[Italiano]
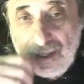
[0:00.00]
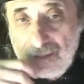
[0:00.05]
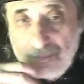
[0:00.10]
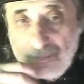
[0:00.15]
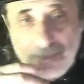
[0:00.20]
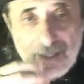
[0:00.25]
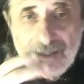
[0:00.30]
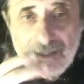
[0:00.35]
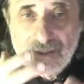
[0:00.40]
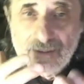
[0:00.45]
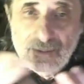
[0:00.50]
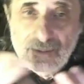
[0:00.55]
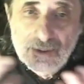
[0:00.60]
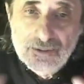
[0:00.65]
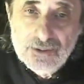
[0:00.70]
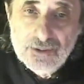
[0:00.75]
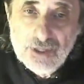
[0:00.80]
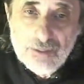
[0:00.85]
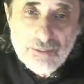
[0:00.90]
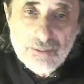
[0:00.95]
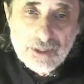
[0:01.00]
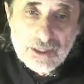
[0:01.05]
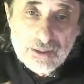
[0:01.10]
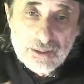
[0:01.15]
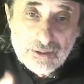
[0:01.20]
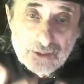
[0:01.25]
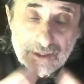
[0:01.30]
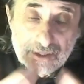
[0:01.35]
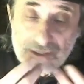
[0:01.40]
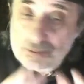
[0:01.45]
ma insomma un
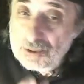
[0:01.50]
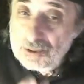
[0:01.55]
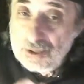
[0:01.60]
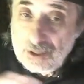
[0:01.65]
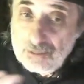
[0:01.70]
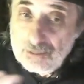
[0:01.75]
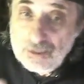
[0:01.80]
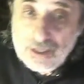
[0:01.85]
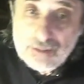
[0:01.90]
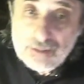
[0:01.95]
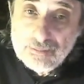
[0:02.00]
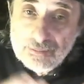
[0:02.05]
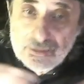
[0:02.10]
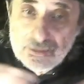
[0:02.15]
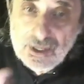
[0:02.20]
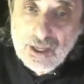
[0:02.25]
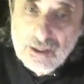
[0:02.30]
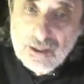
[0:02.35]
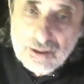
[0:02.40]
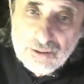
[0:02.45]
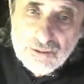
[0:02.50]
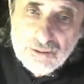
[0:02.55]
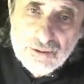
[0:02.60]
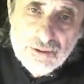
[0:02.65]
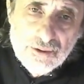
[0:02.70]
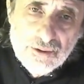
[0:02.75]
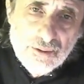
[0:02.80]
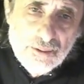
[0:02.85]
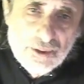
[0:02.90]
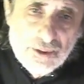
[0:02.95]
temino che si potrebbe, che
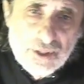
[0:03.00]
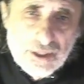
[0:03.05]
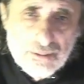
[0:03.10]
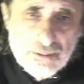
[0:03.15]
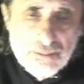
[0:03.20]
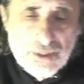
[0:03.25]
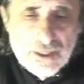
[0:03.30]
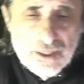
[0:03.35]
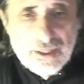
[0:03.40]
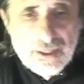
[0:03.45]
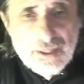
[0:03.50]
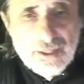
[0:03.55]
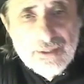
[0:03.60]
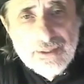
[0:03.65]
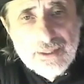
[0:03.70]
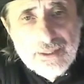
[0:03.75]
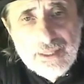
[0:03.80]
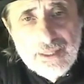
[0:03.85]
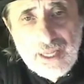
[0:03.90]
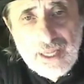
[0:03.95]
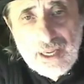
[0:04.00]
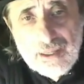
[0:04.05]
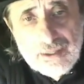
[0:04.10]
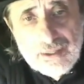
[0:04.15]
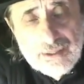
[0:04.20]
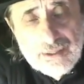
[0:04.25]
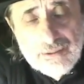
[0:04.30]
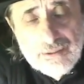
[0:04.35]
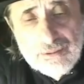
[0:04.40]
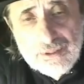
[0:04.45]
ognuno potrebbe canticchiare
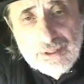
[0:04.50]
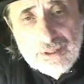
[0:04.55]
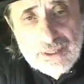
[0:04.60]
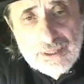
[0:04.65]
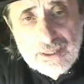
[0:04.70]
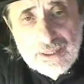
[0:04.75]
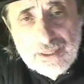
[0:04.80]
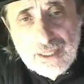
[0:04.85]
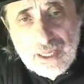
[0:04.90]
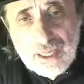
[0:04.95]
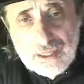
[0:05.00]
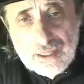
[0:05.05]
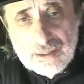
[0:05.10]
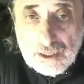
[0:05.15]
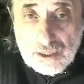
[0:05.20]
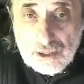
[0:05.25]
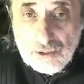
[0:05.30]
che non dice niente.